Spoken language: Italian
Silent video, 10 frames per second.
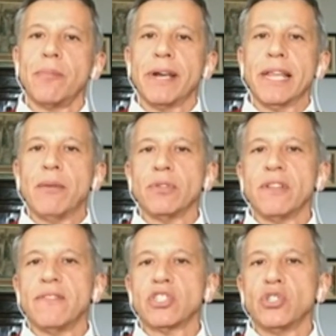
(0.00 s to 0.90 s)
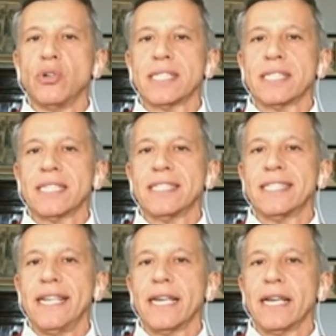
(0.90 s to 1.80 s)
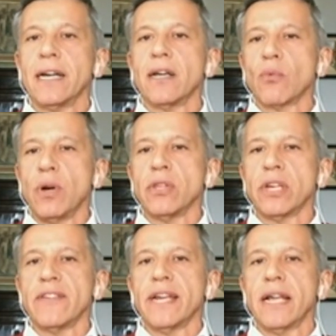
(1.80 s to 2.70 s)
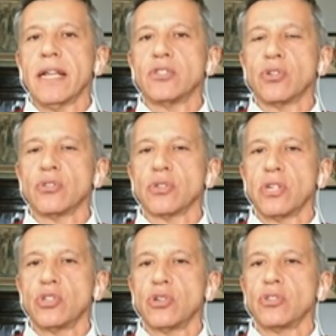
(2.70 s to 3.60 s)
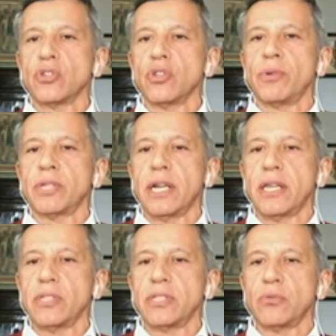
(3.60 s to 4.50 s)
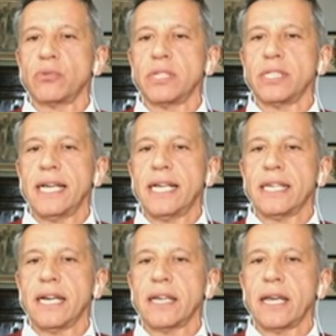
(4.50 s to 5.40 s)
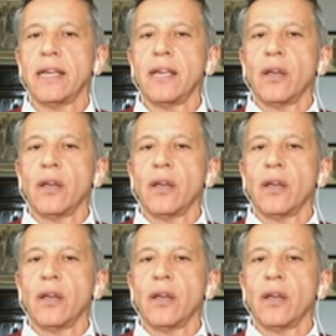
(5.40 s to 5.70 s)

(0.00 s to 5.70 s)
parliamo del vaccino AstraZeneca, quando arriverà il Johnson Johnson potranno essere utilizzati anche